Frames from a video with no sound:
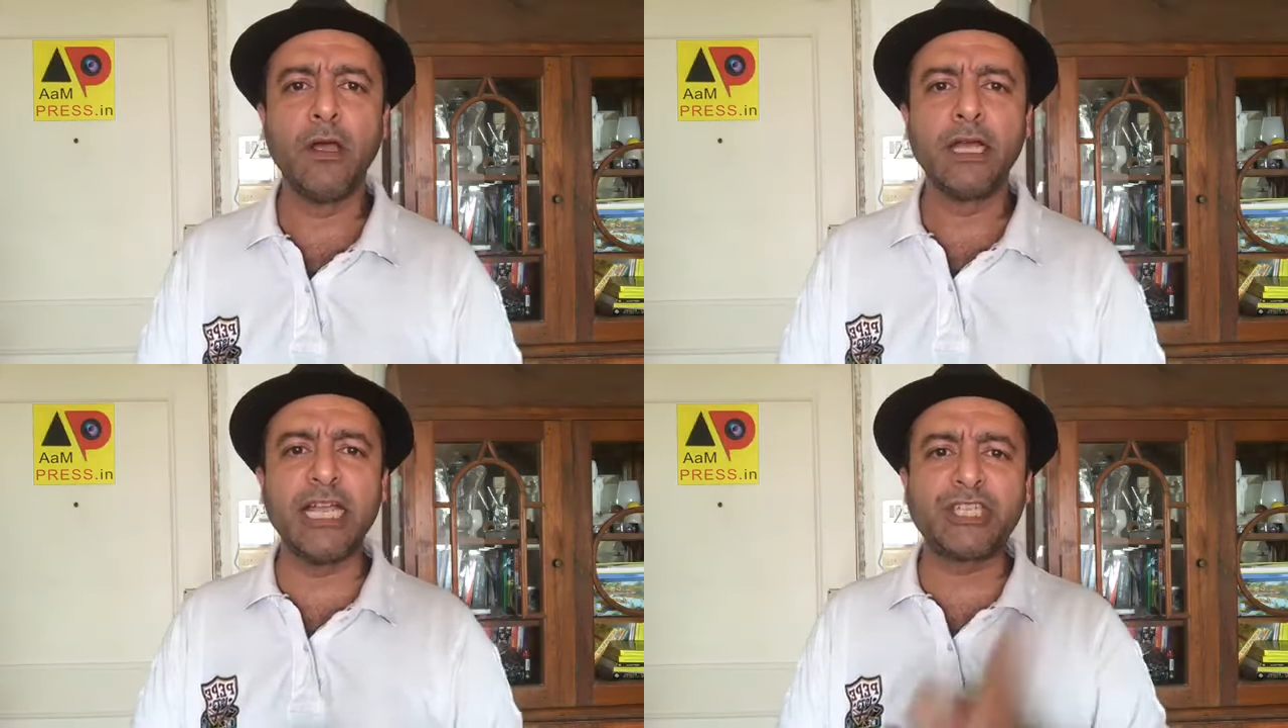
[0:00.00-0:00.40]

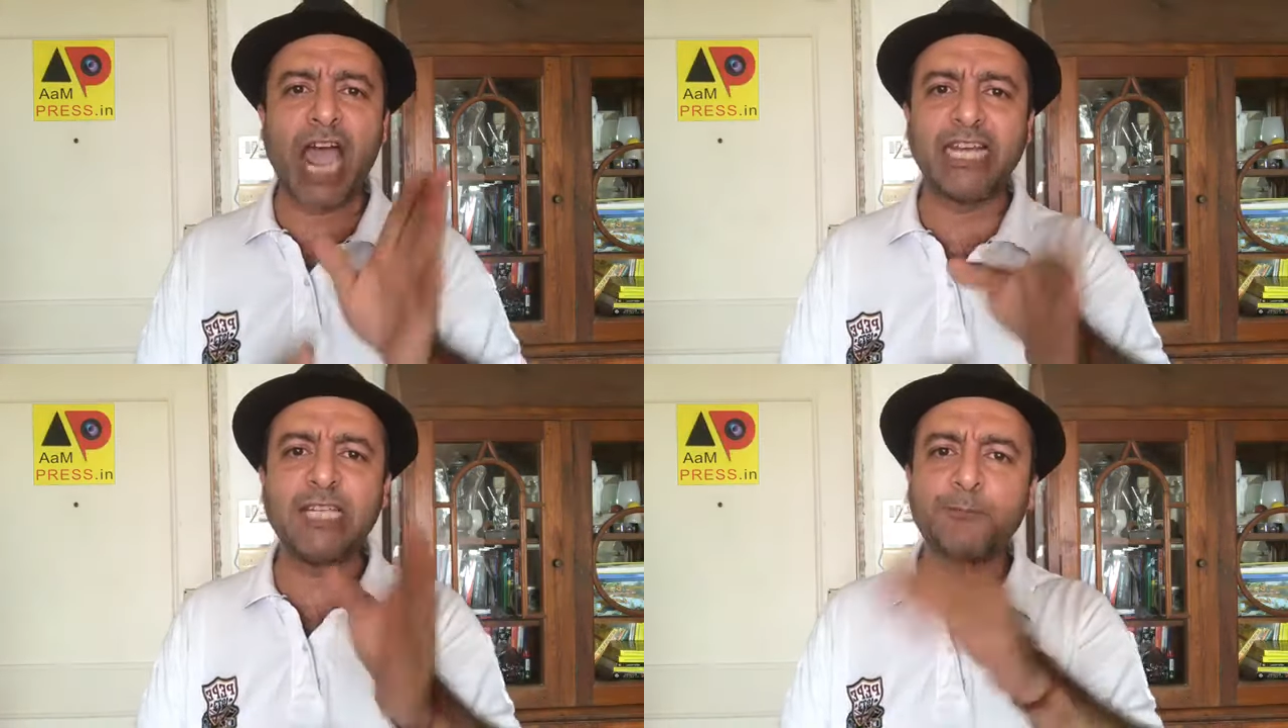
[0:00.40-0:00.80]
कि
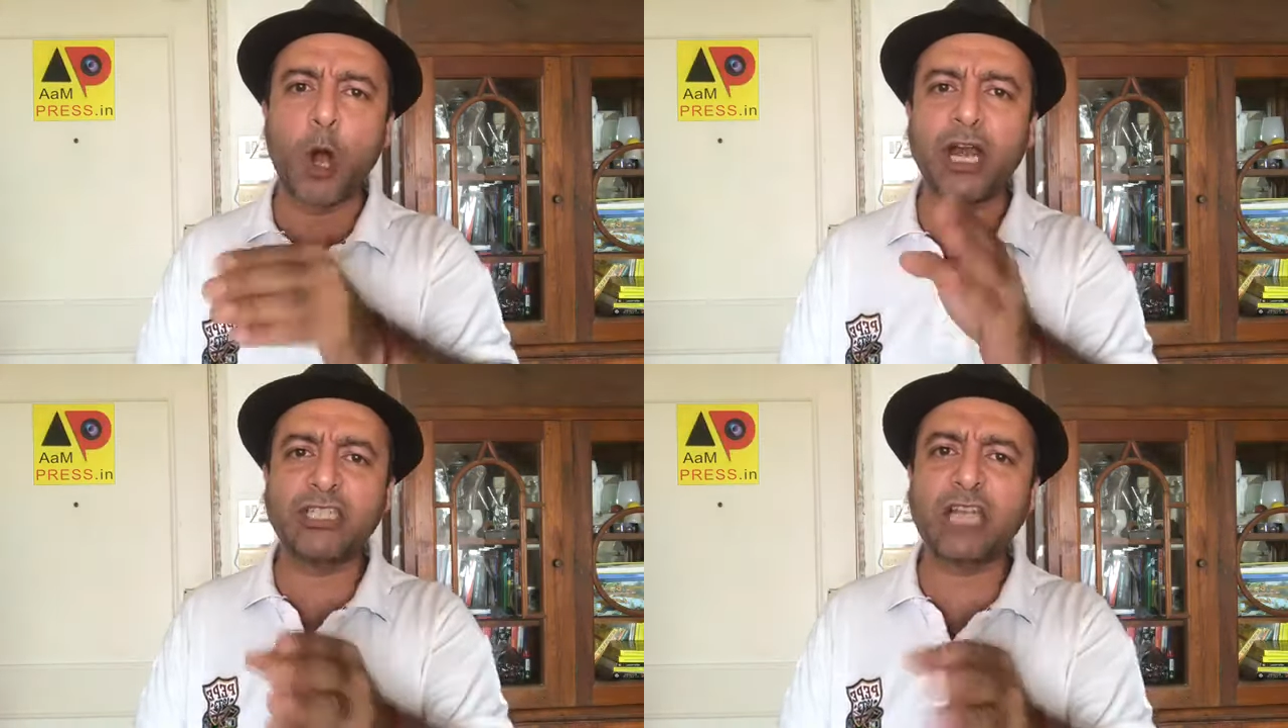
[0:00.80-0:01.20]
चाइनीज
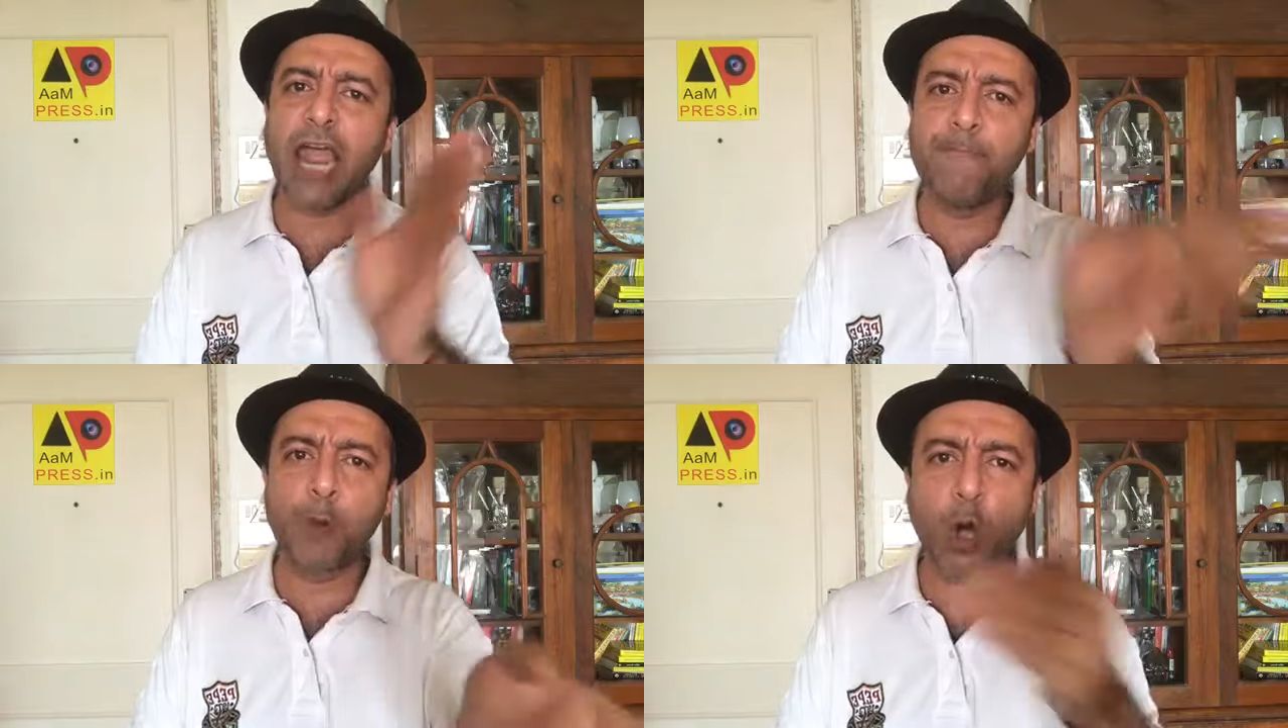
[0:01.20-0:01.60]
प्रोडक्ट्स का
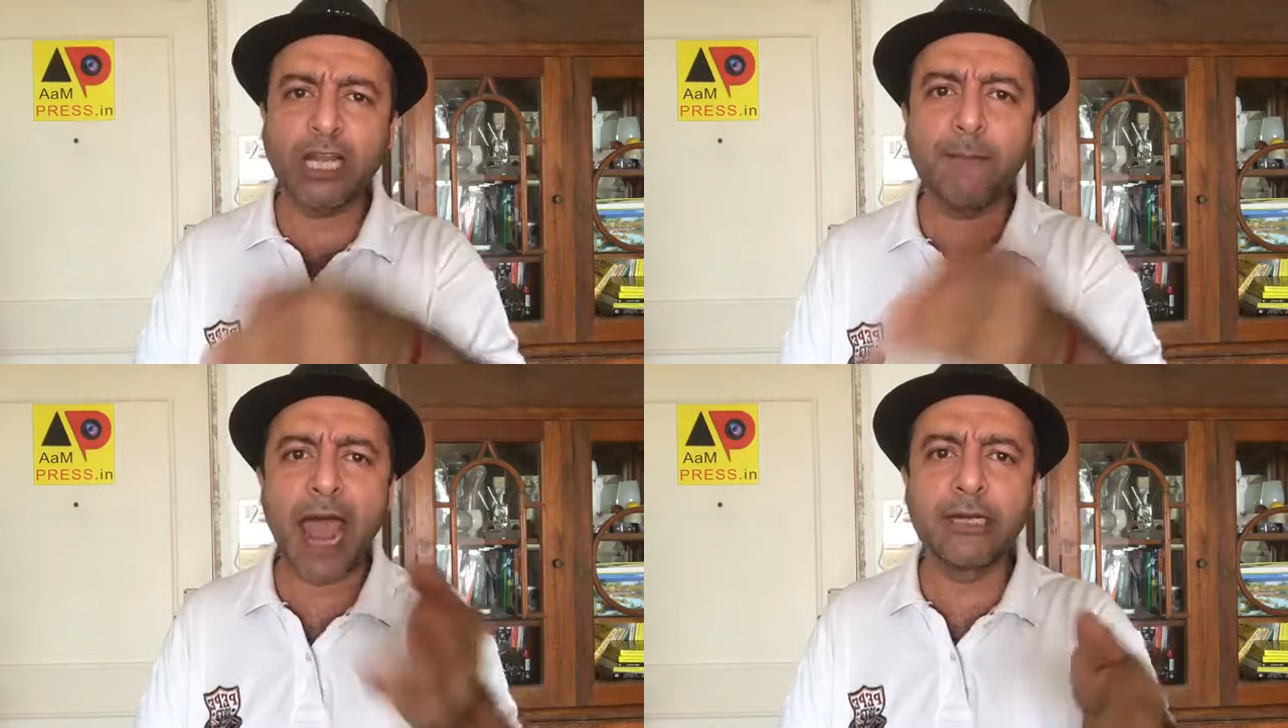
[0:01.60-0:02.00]
इंपोर्ट ही
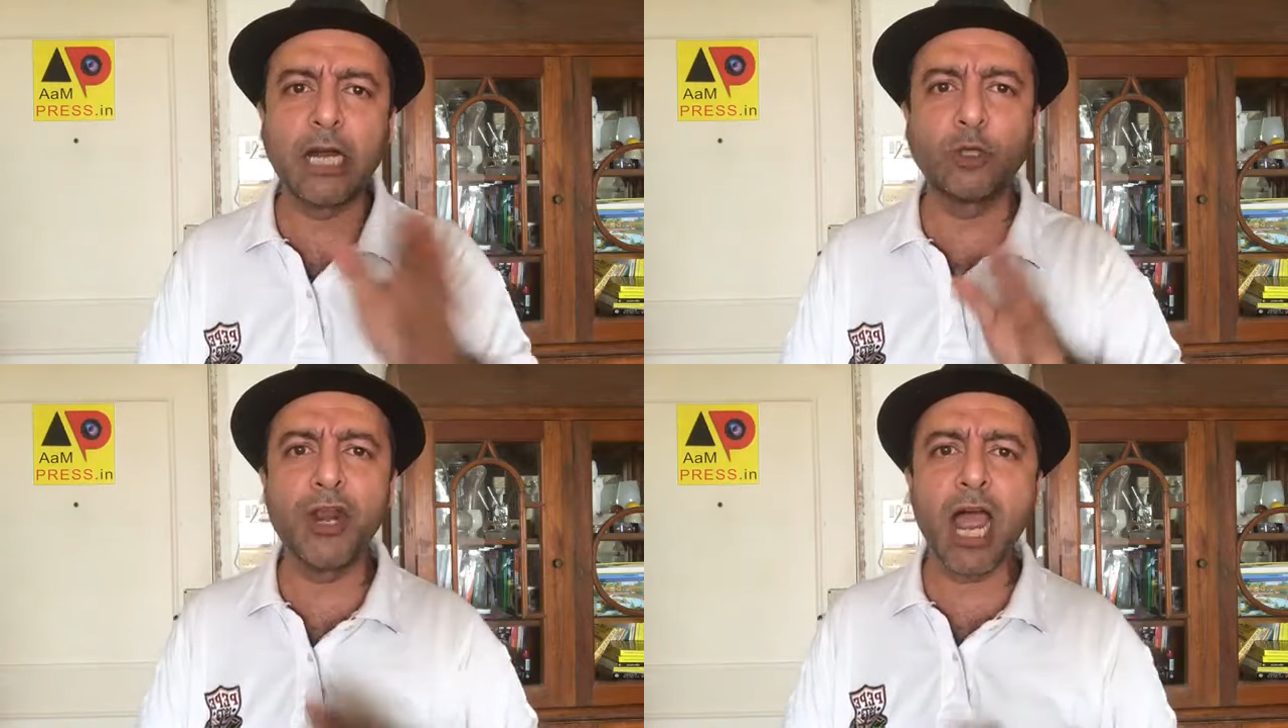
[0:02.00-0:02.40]
बैन कर
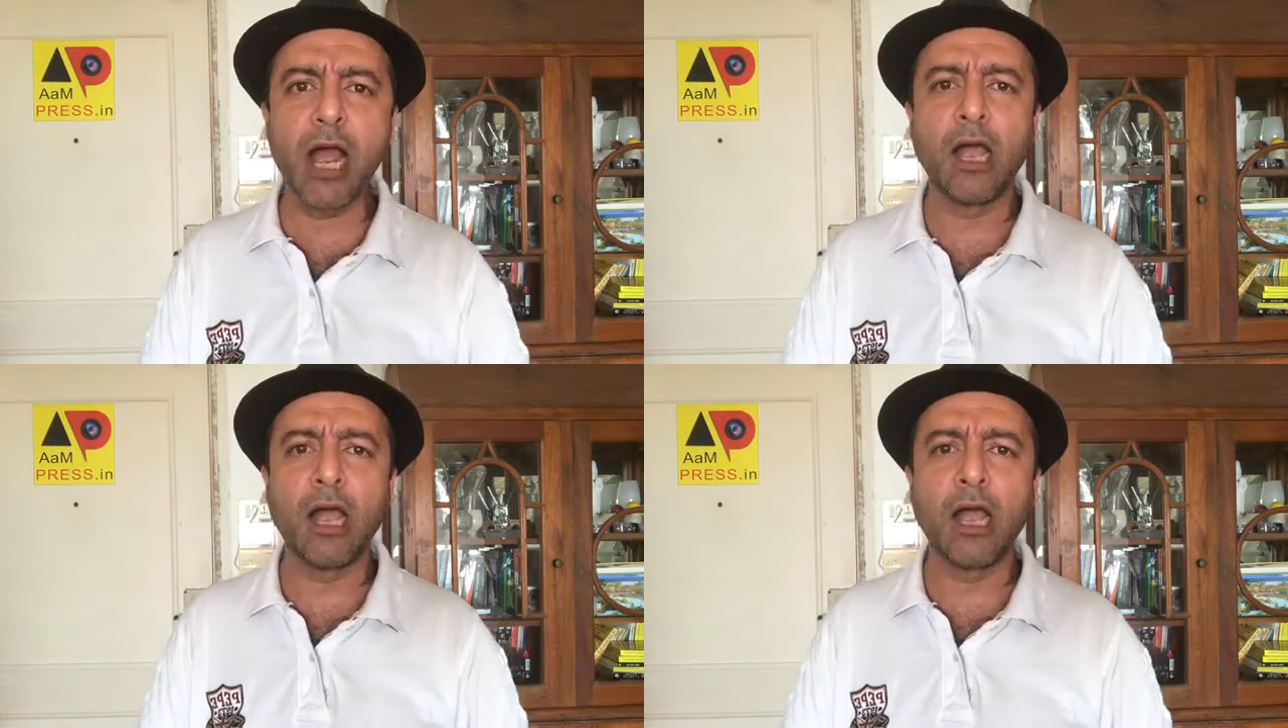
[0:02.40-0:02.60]
दो ना